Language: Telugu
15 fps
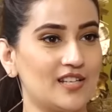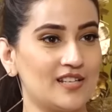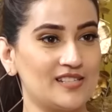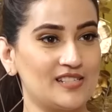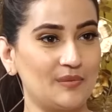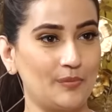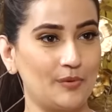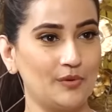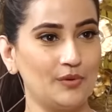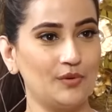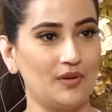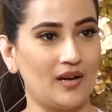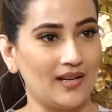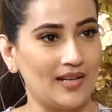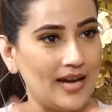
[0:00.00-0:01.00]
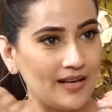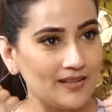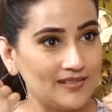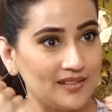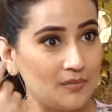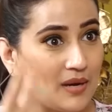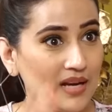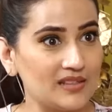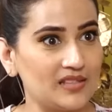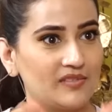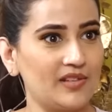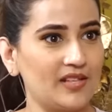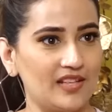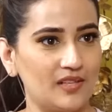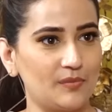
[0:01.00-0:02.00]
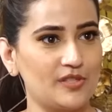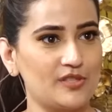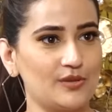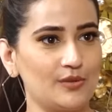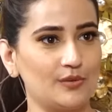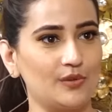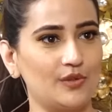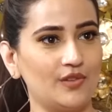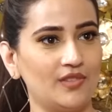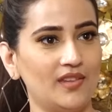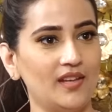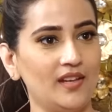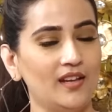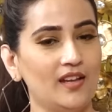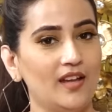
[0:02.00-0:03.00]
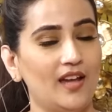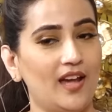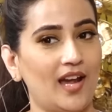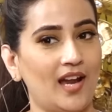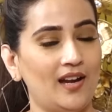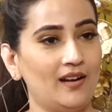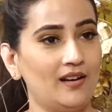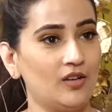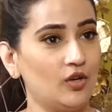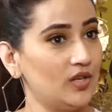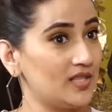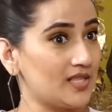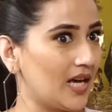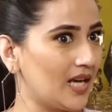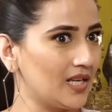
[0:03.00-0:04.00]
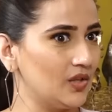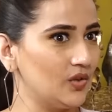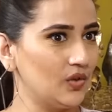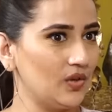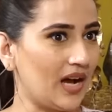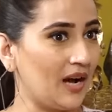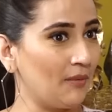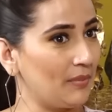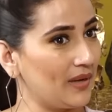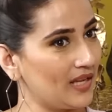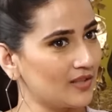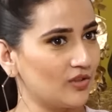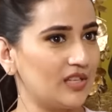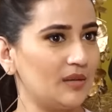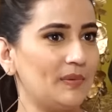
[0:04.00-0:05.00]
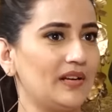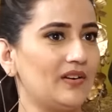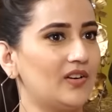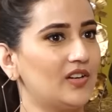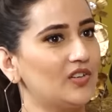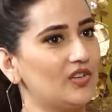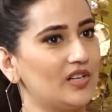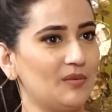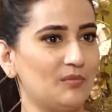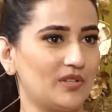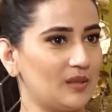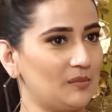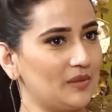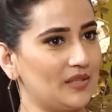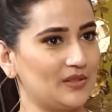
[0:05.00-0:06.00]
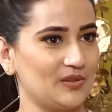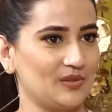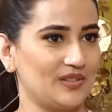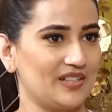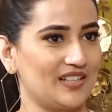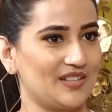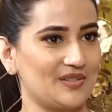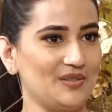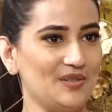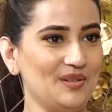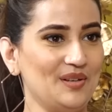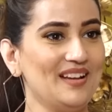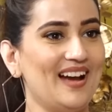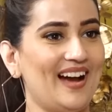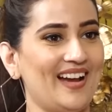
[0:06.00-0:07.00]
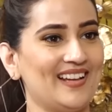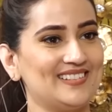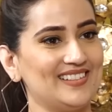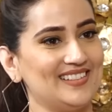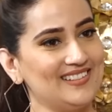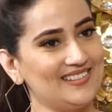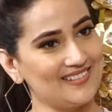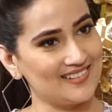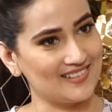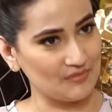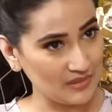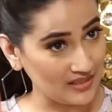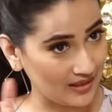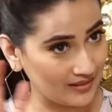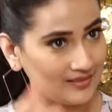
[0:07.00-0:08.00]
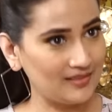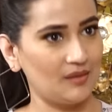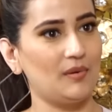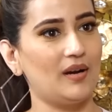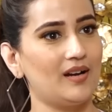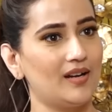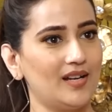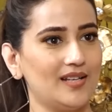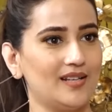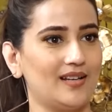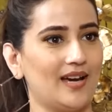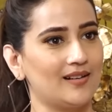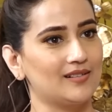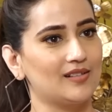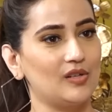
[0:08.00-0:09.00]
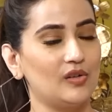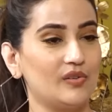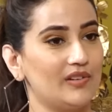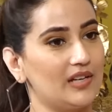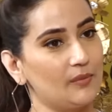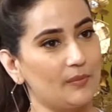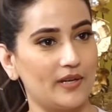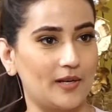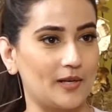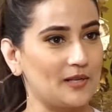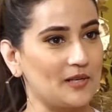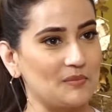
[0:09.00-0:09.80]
చేసినప్పుడు ఆ క్యారెక్టర్ మాత్రమే కనిపిస్తూ ఉంటుంది అండ్ కొన్నిసార్లు ఆ పేరుతోనే పిలవడం కూడా మొదలు పెడుతూ ఉంటారు ఐ థింక్ uh, మీరు అంత బాగా ఈ క్యారెక్టర్లోకి వెళ్ళిపోయారని